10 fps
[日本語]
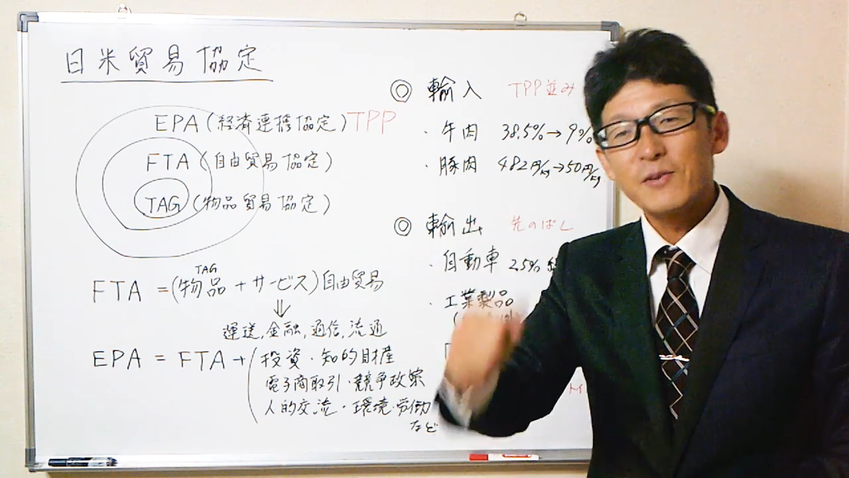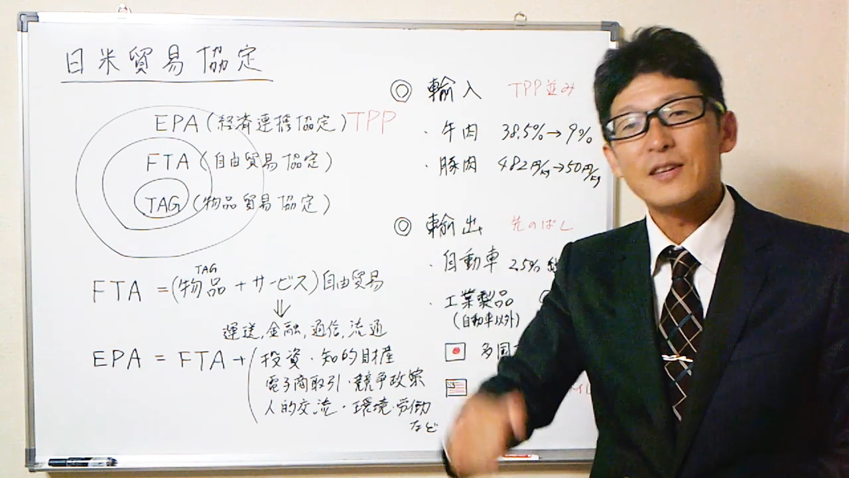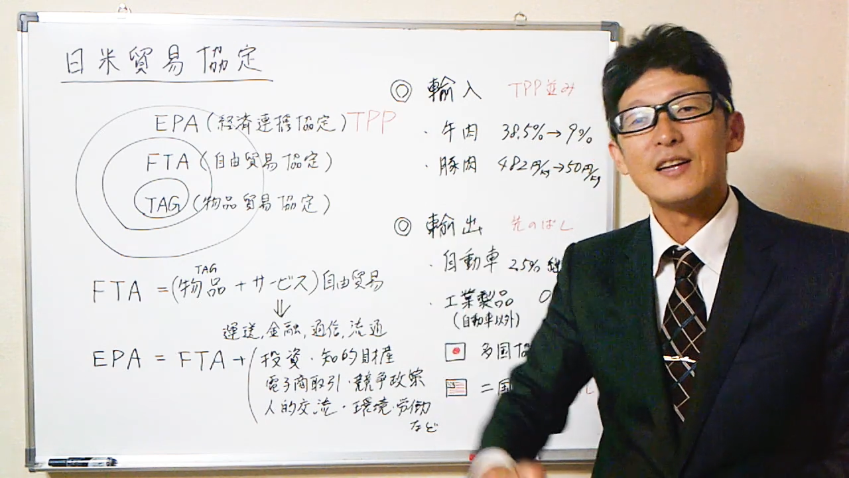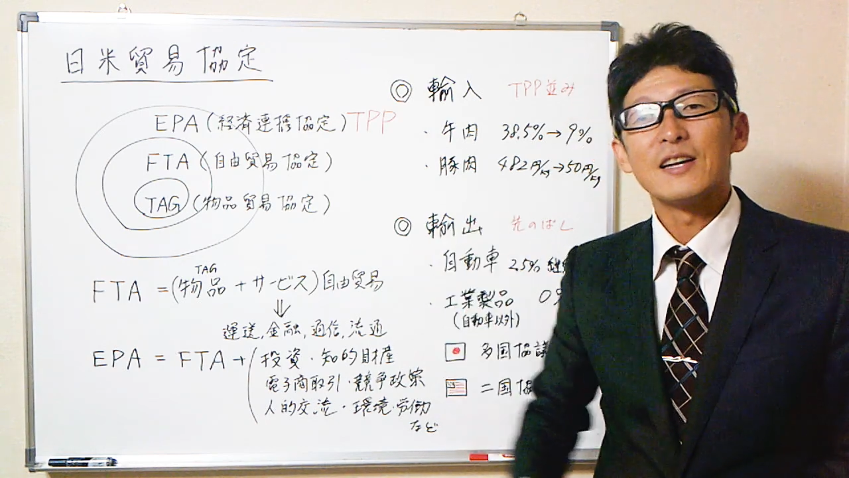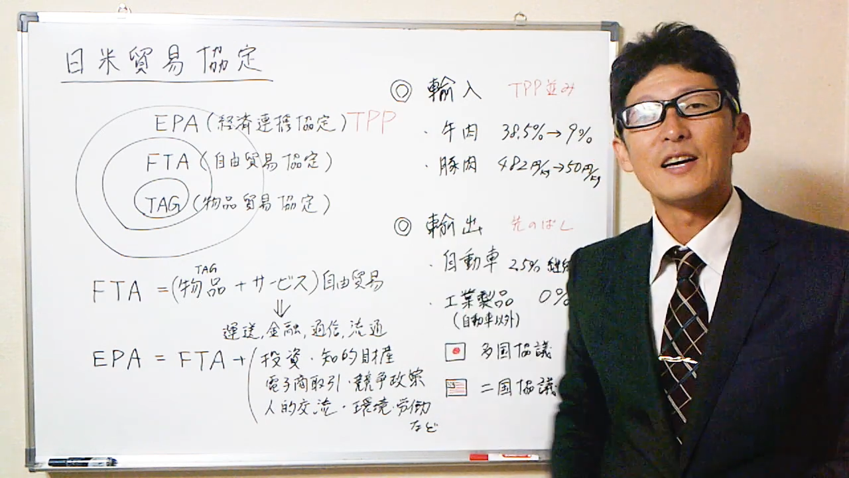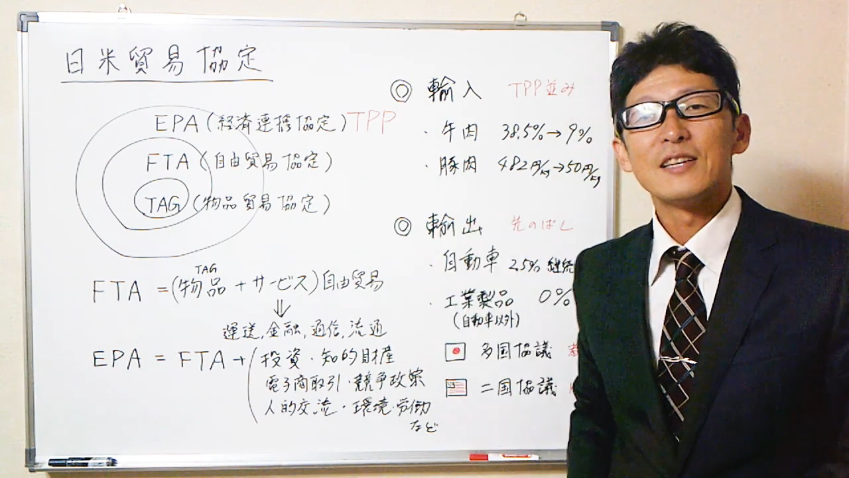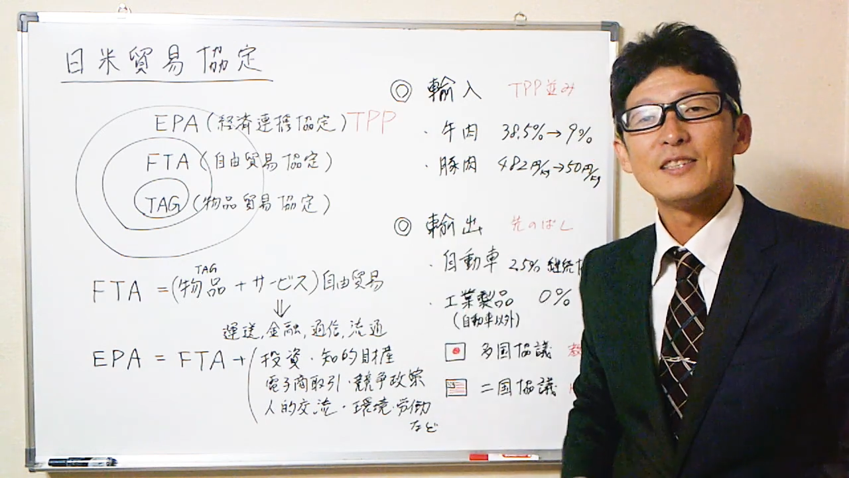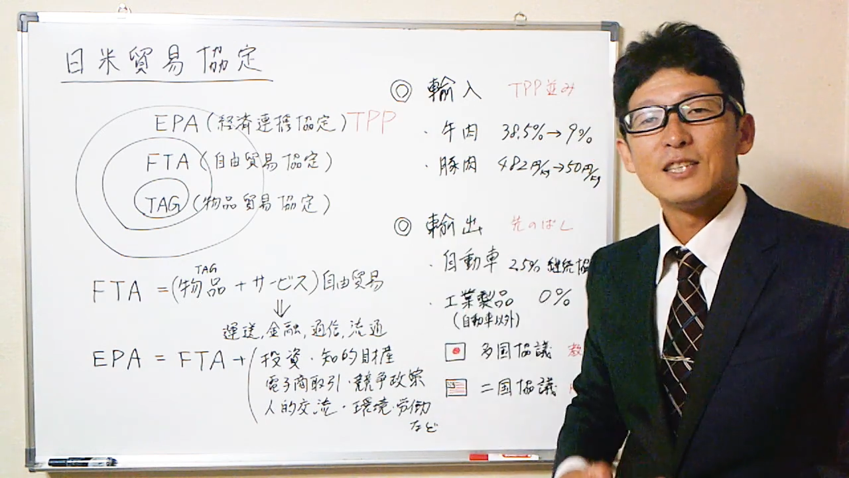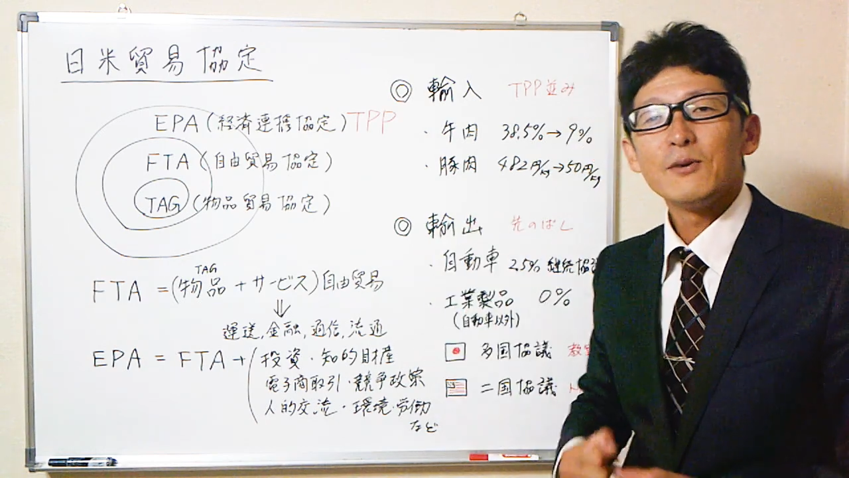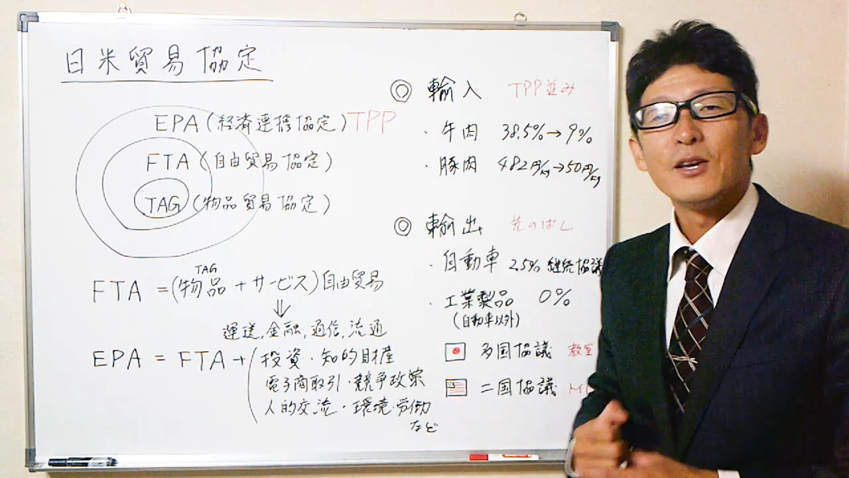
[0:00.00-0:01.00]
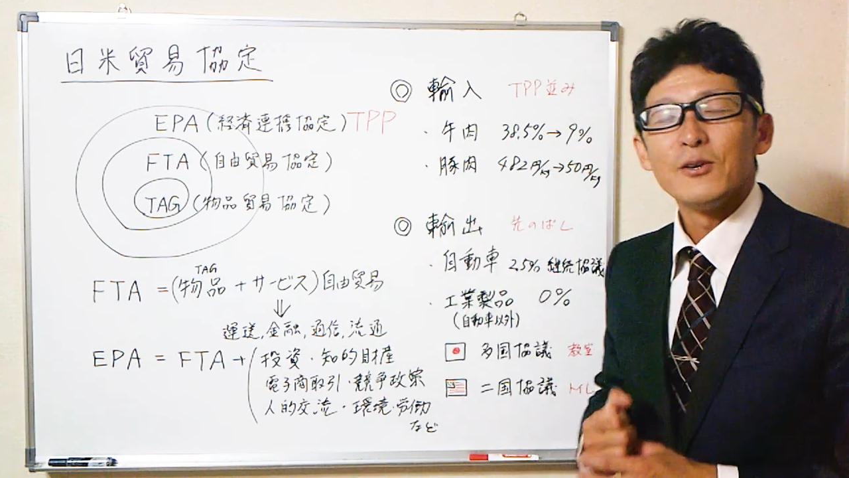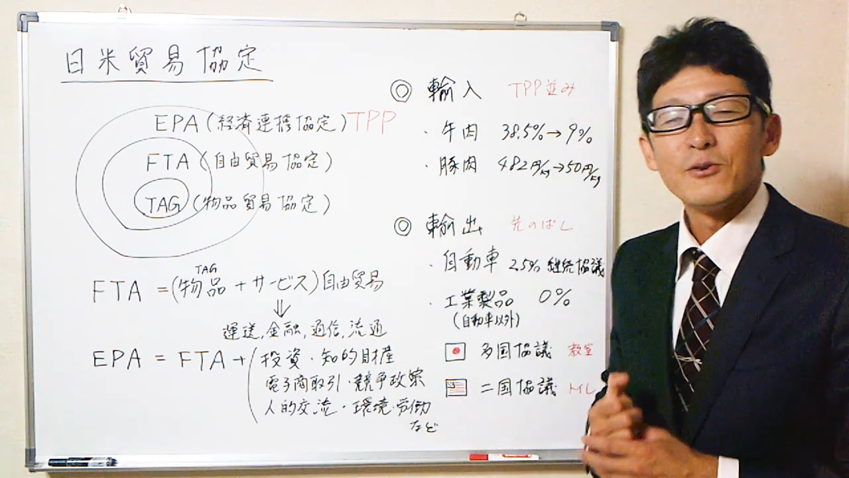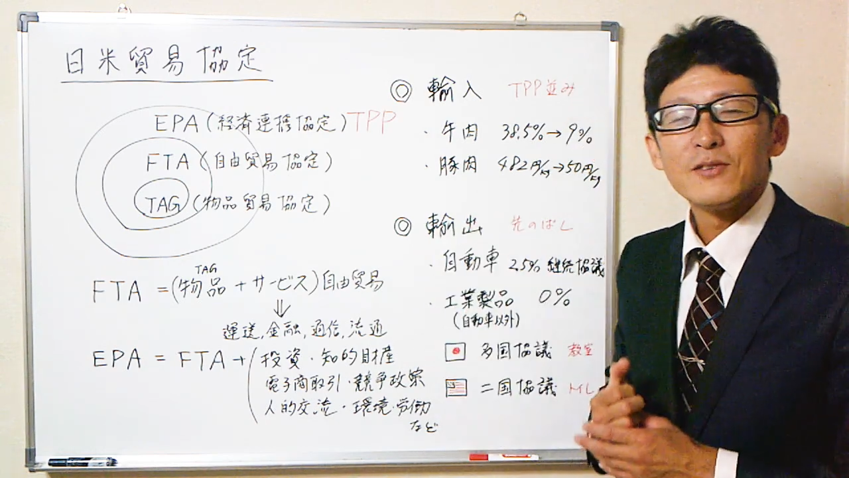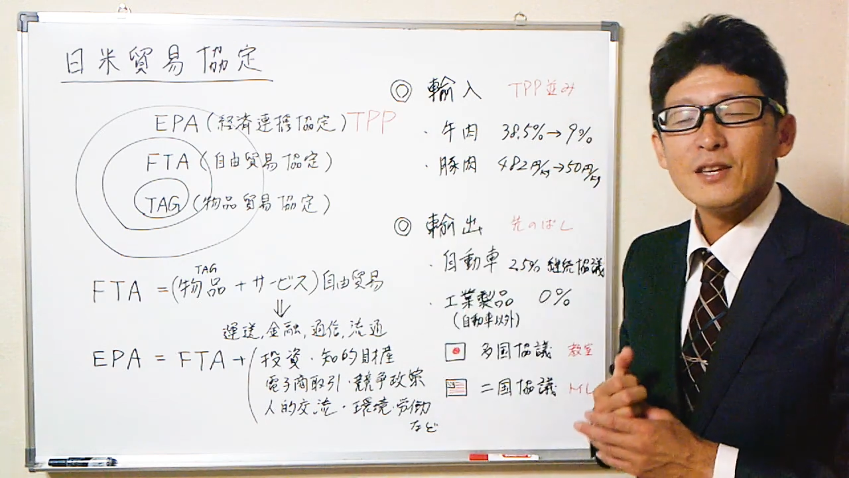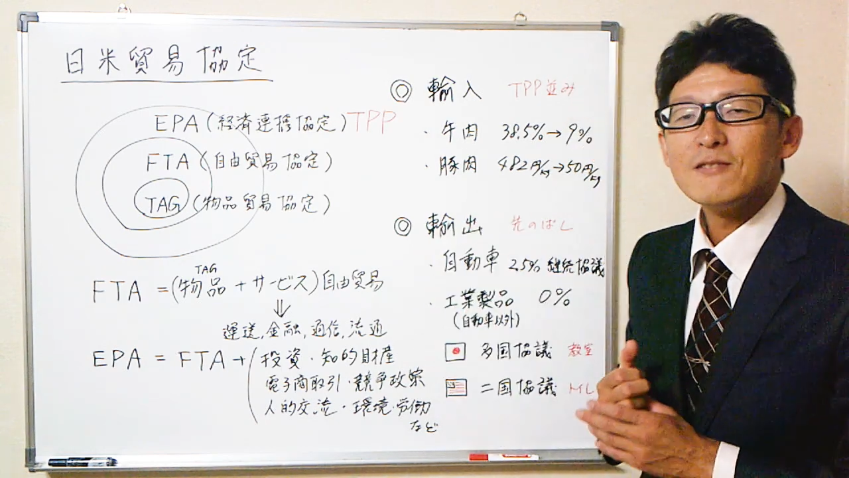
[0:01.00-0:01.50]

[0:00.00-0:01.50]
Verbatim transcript: みたいな感じでは言って